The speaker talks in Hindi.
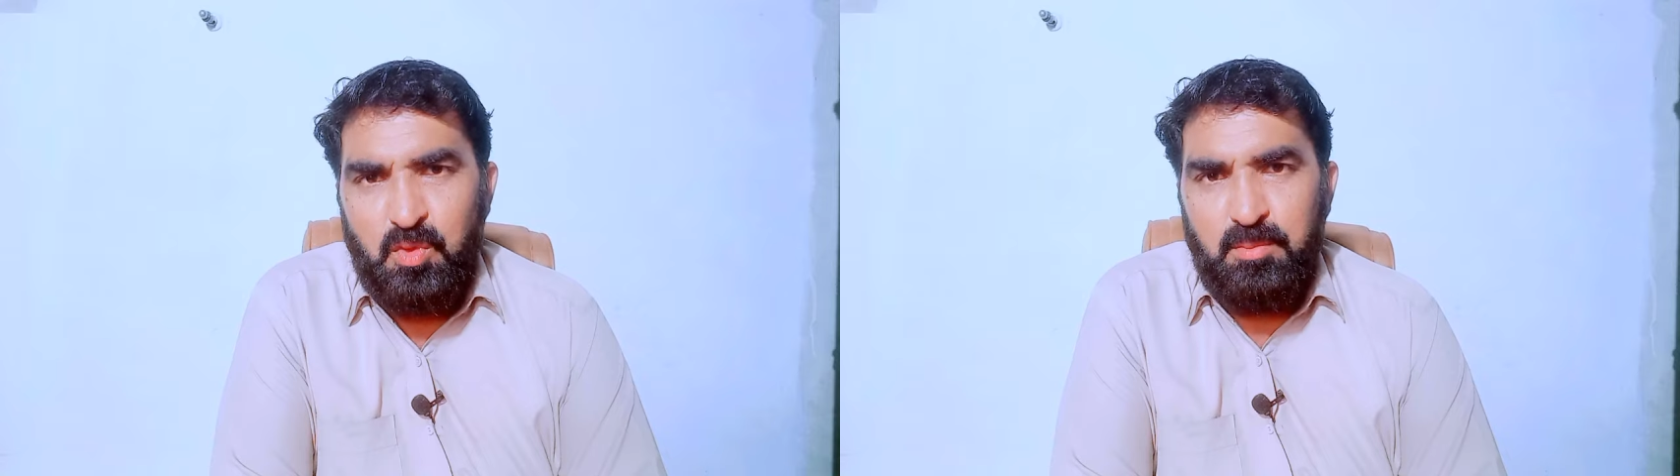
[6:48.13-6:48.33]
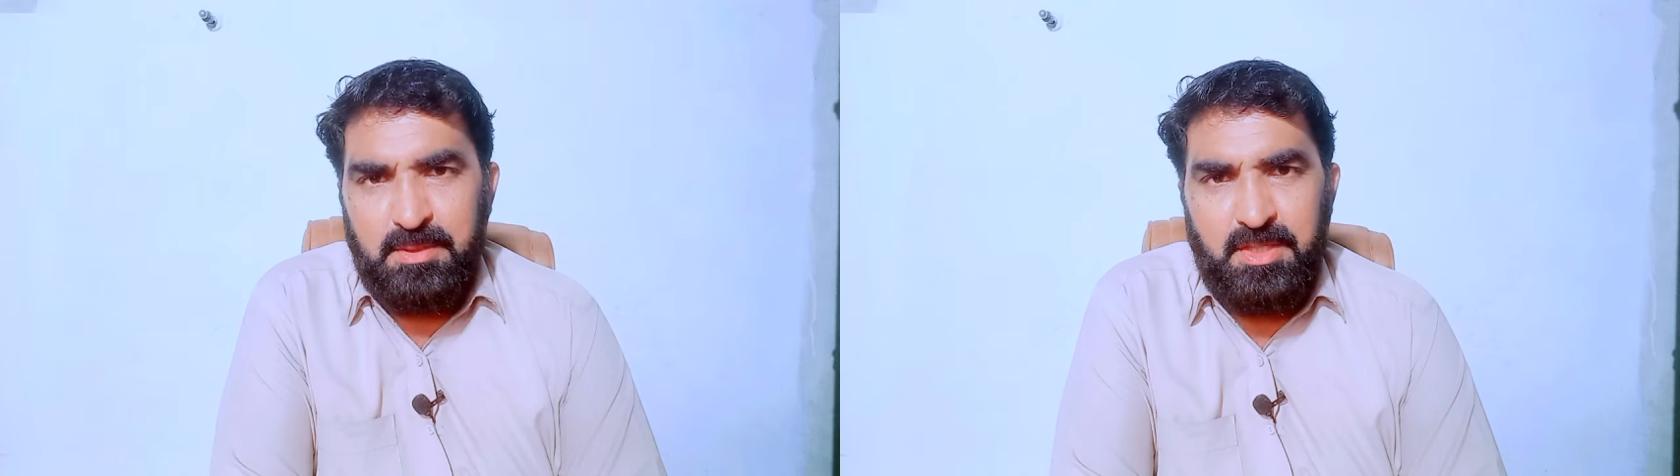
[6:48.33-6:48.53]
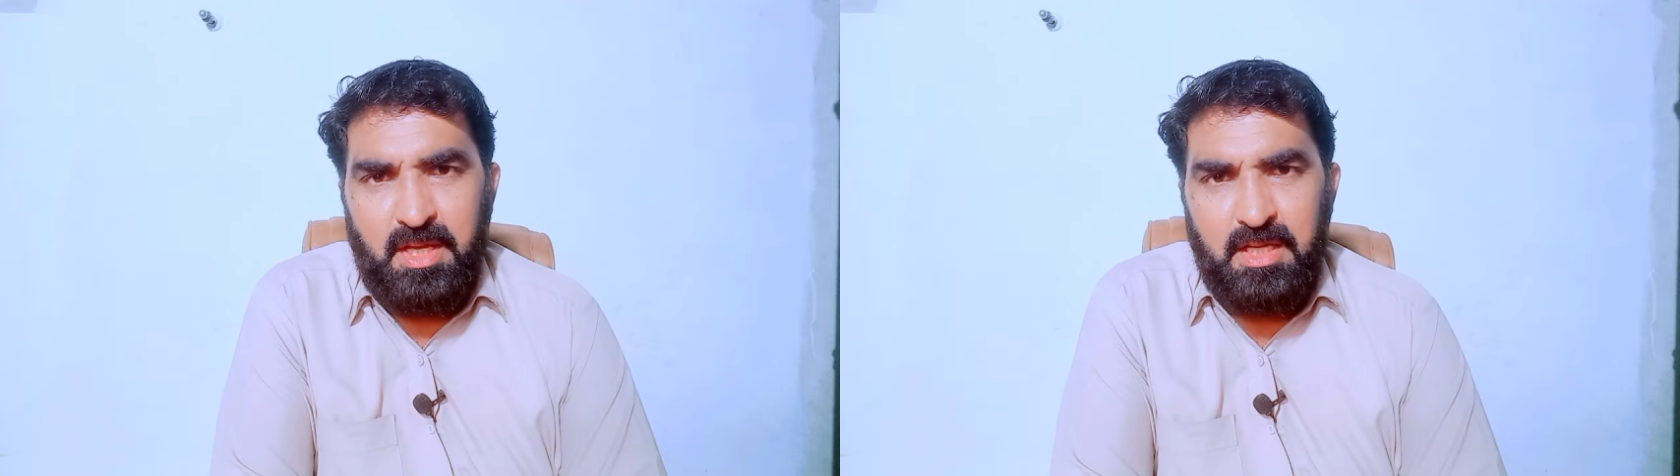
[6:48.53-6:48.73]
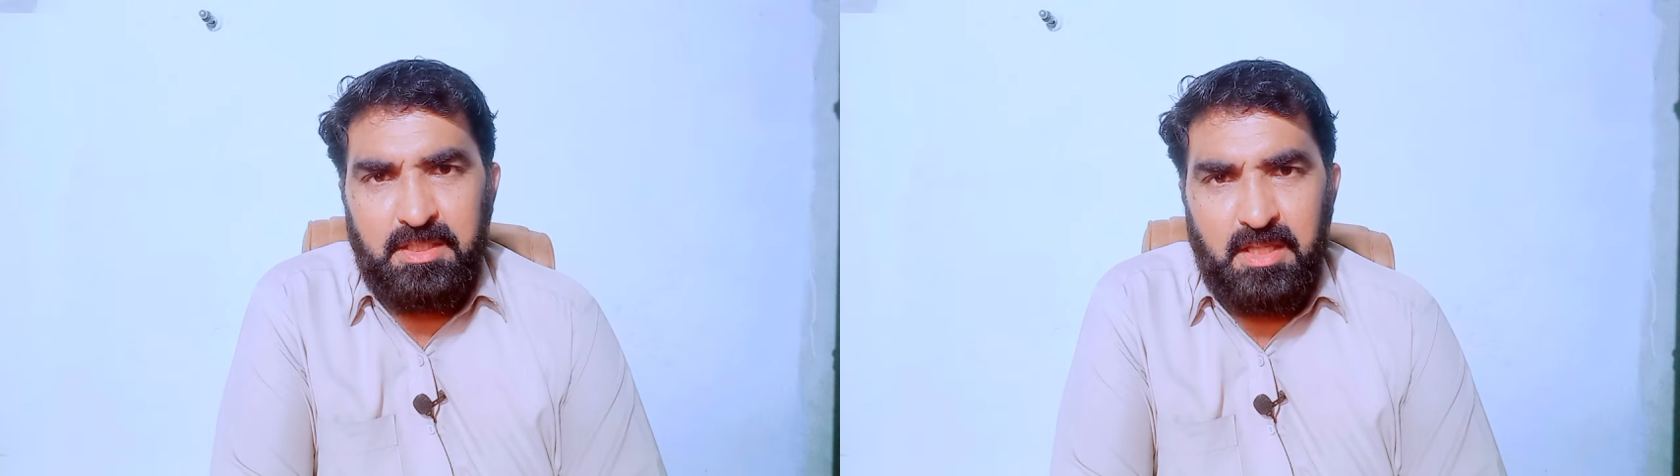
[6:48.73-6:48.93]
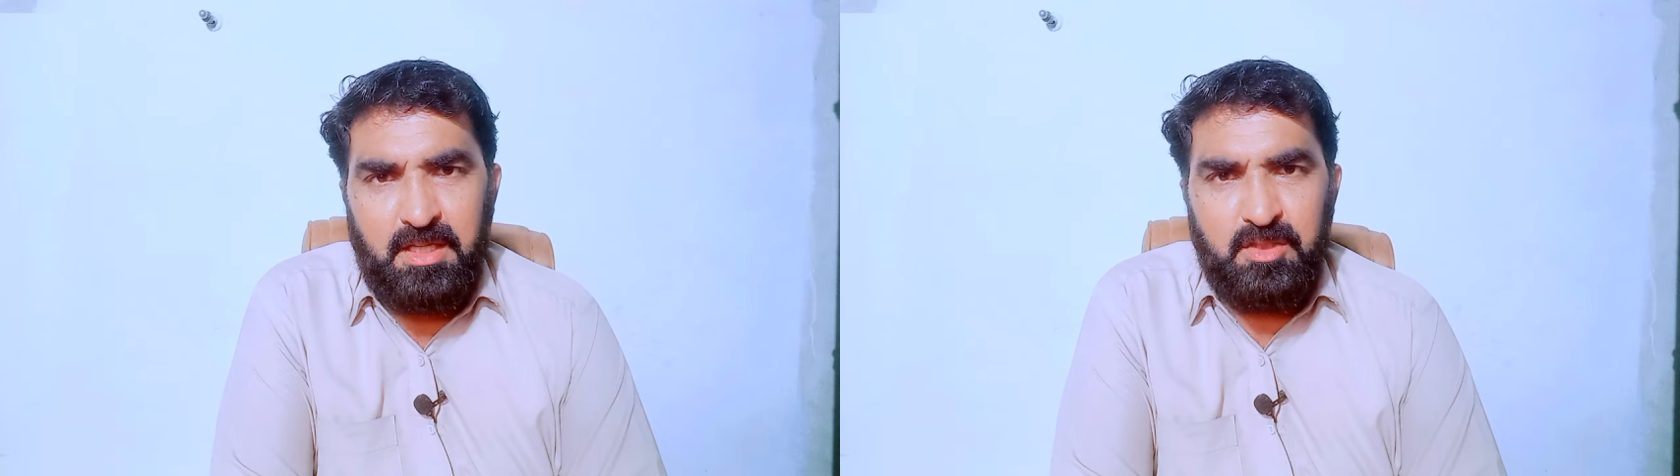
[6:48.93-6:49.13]
को बता रहा
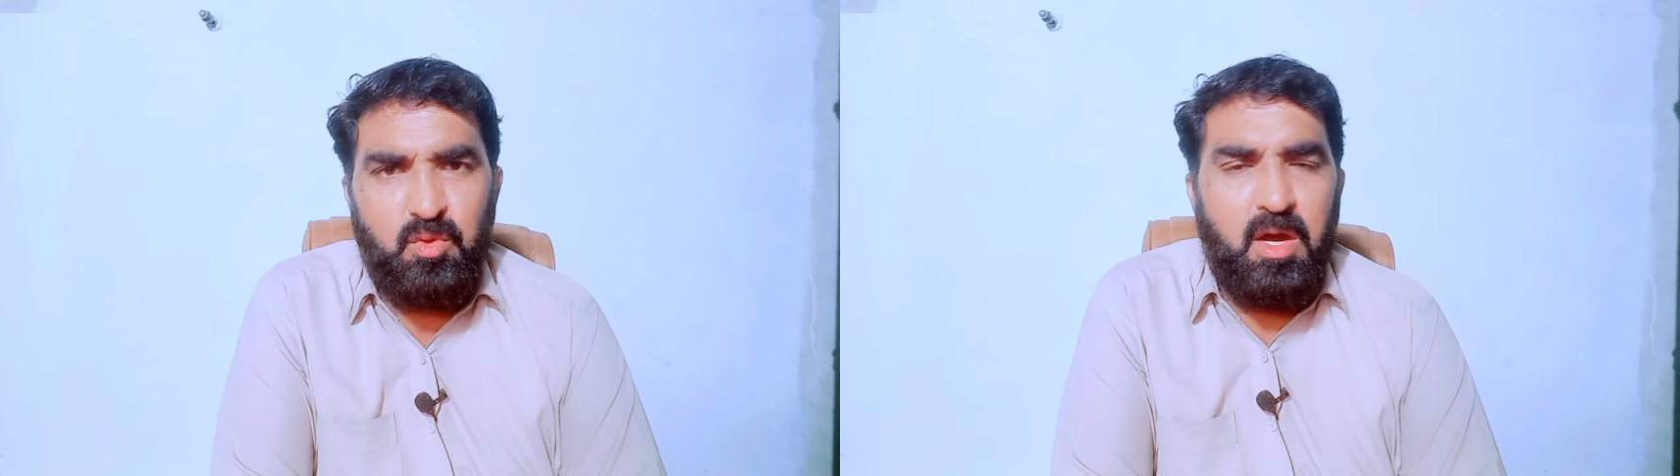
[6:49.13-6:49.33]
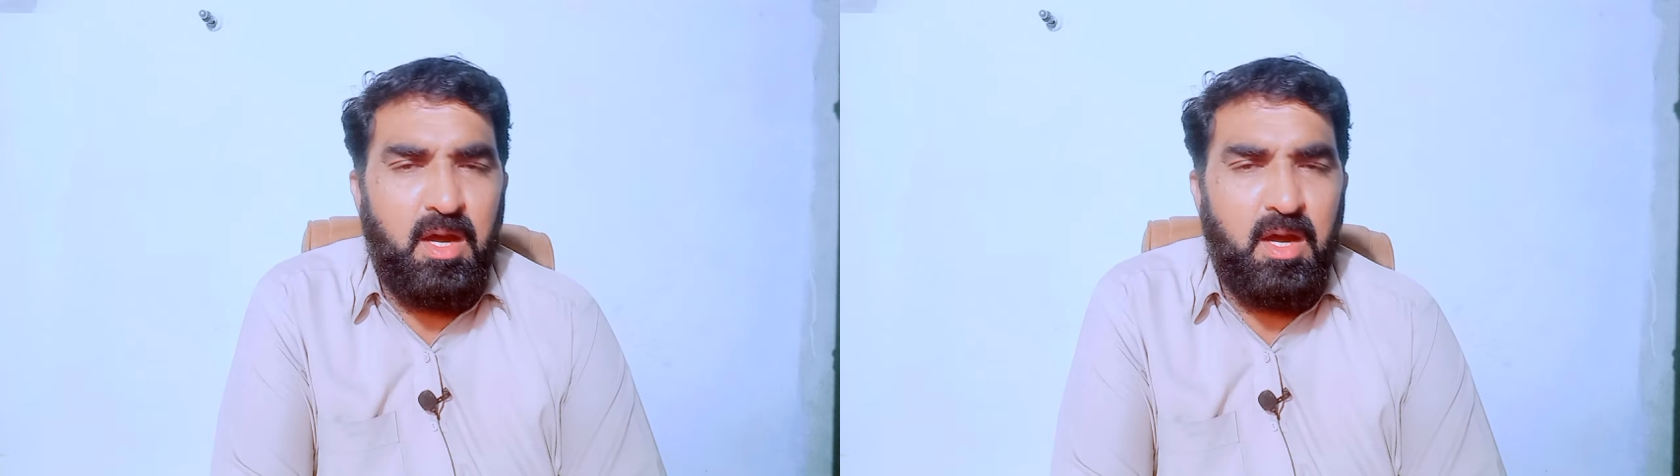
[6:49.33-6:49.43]
था कि जो